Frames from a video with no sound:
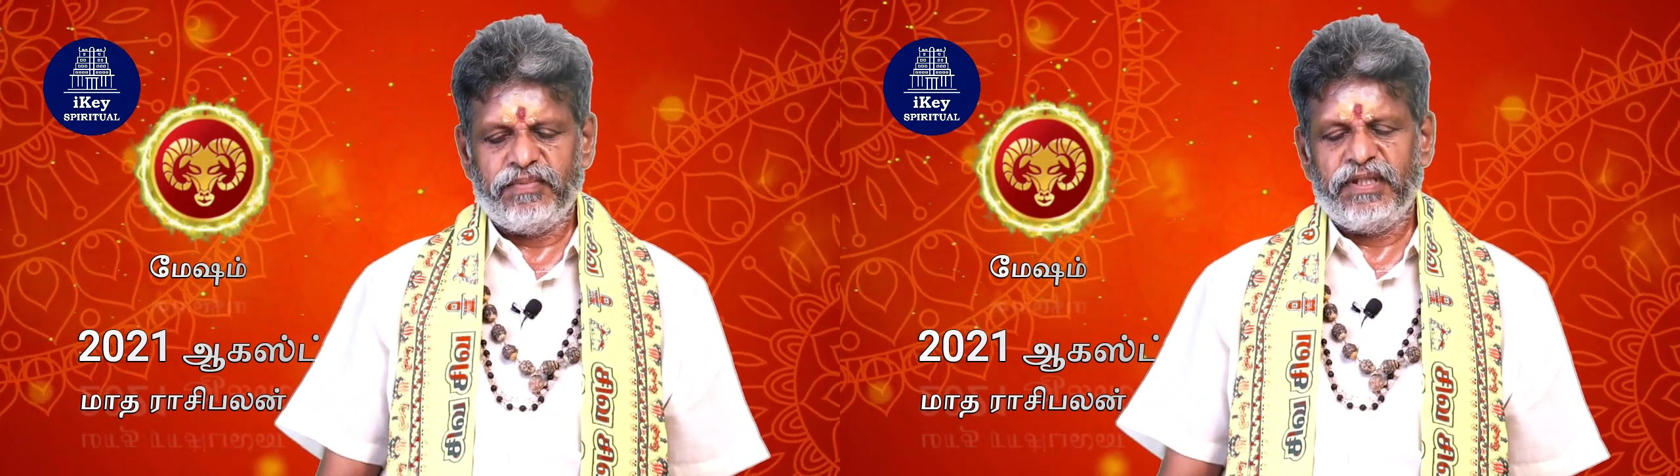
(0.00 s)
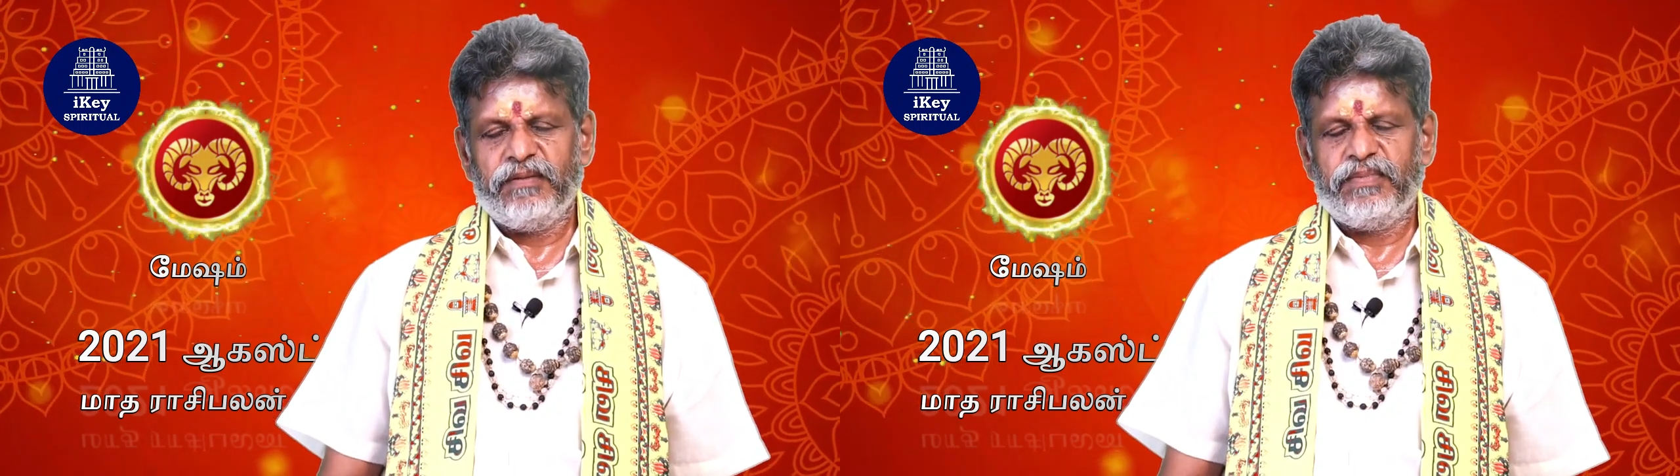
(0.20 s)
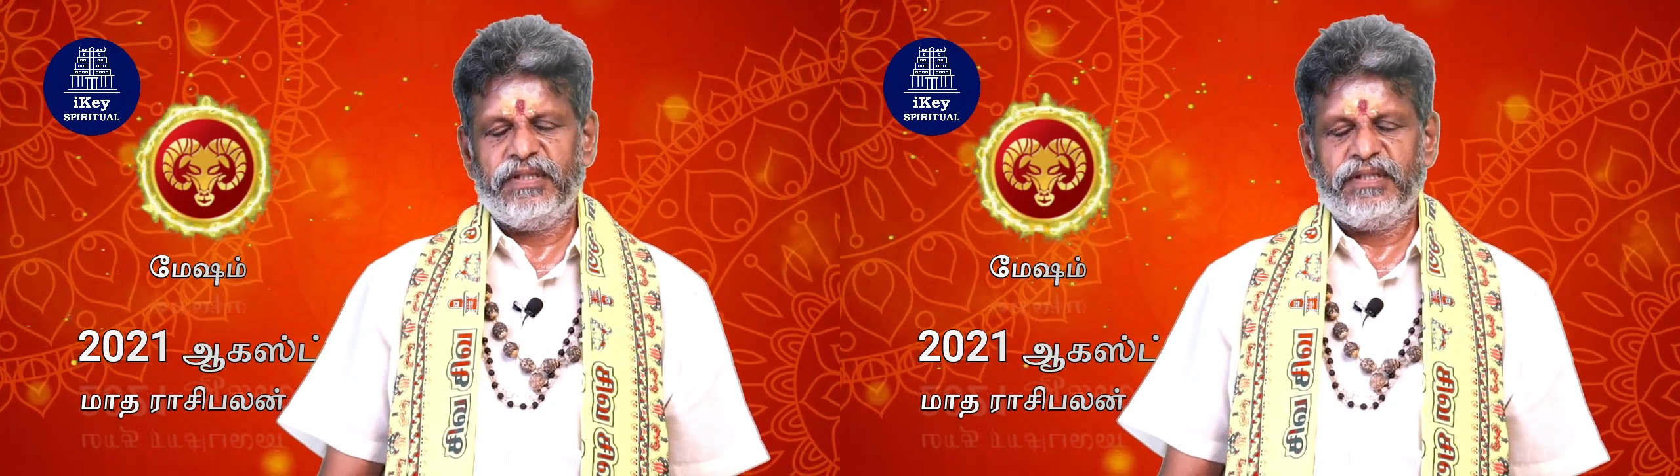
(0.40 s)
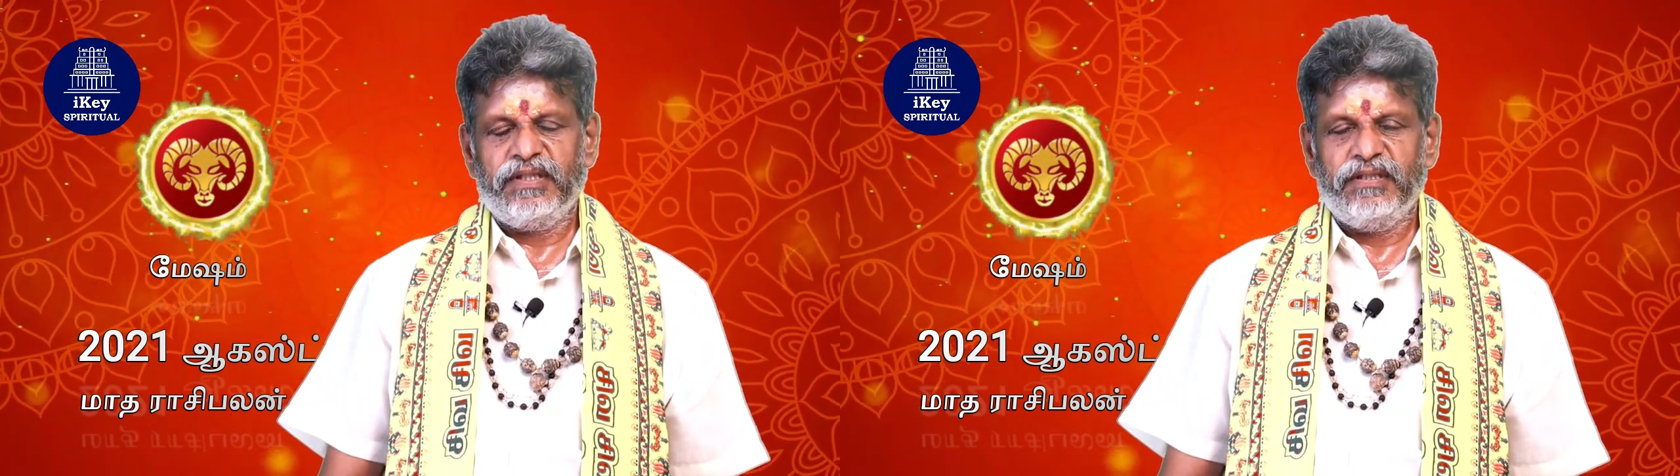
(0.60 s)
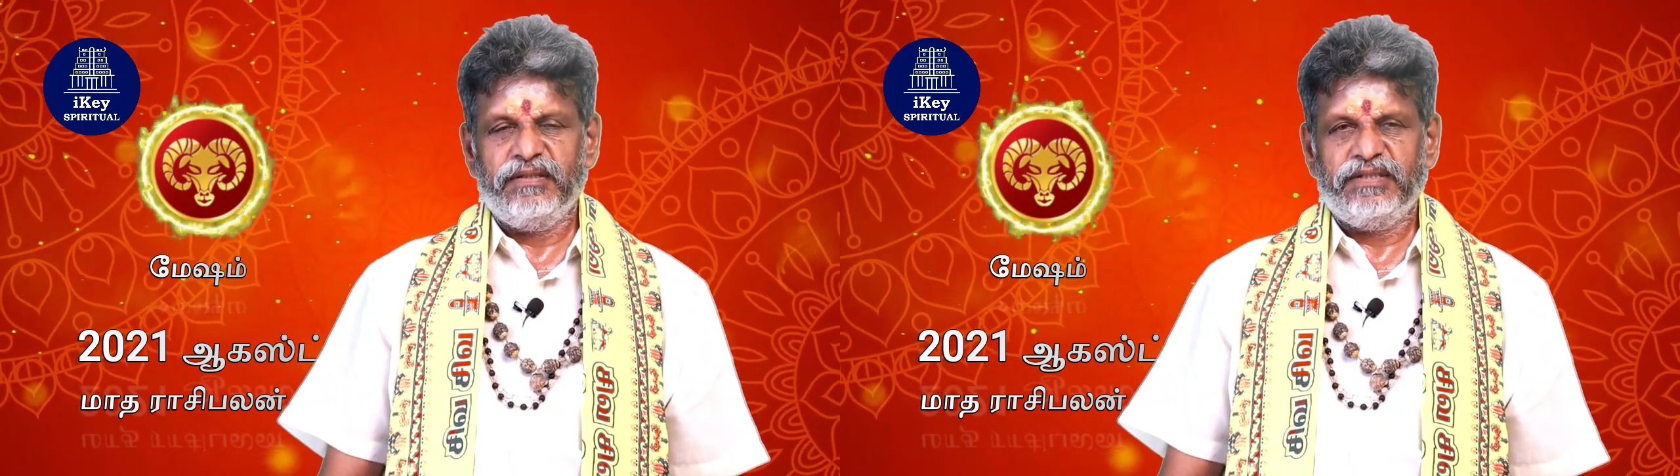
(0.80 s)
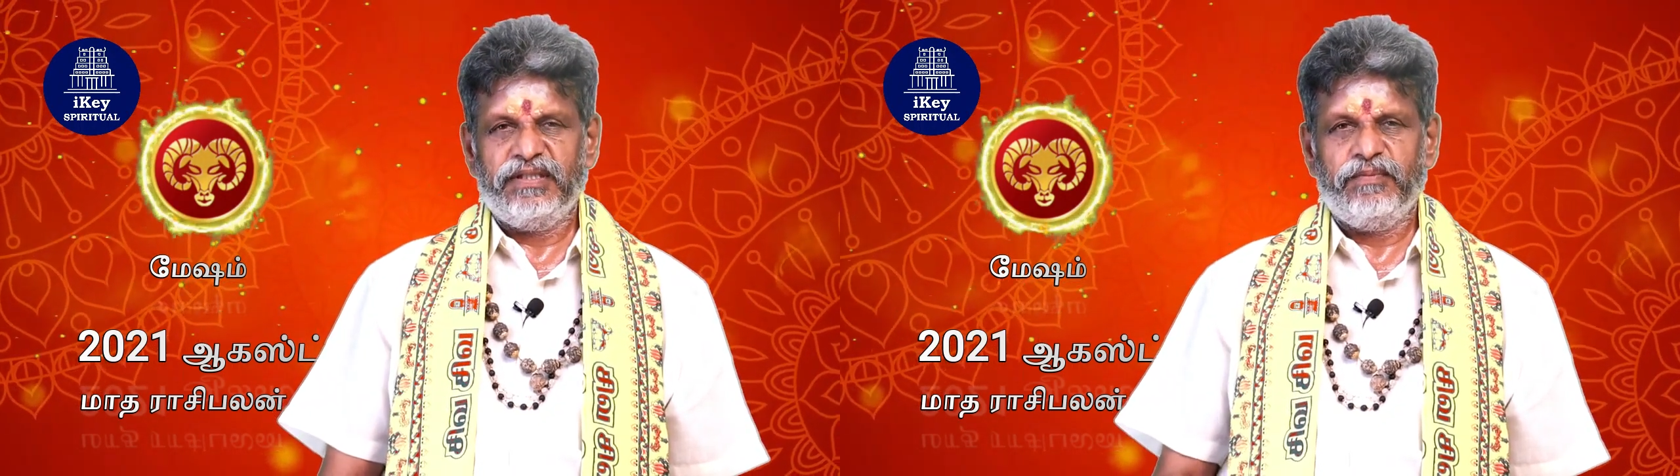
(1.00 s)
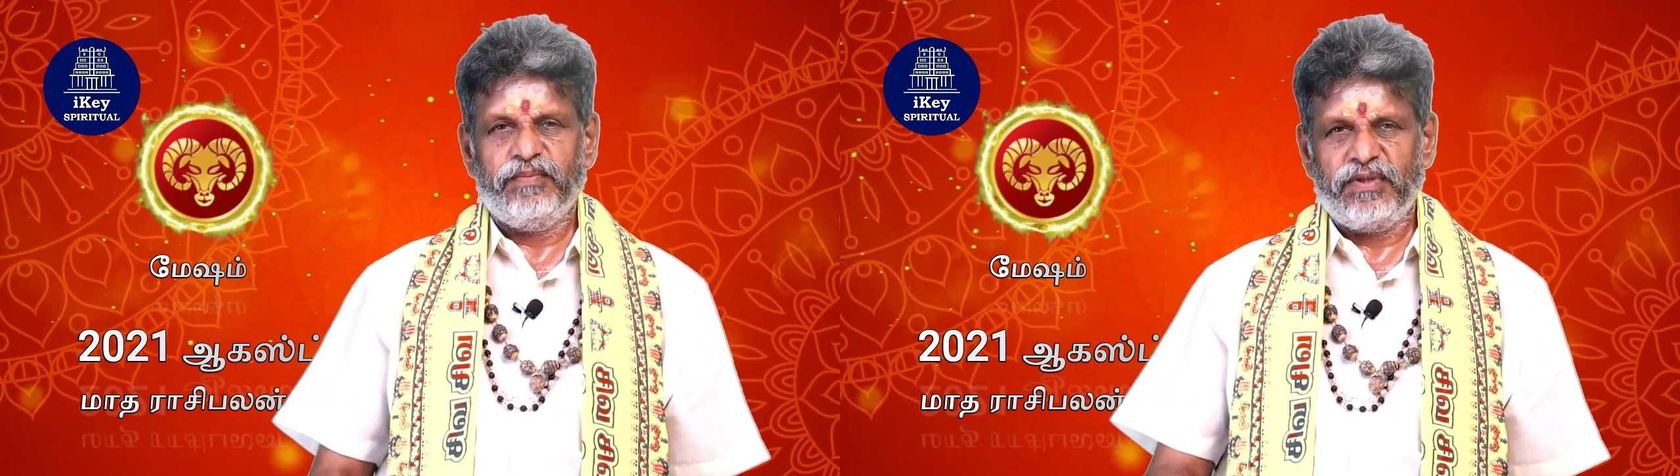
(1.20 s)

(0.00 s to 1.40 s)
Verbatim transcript: பணப்பலன்களும் சரி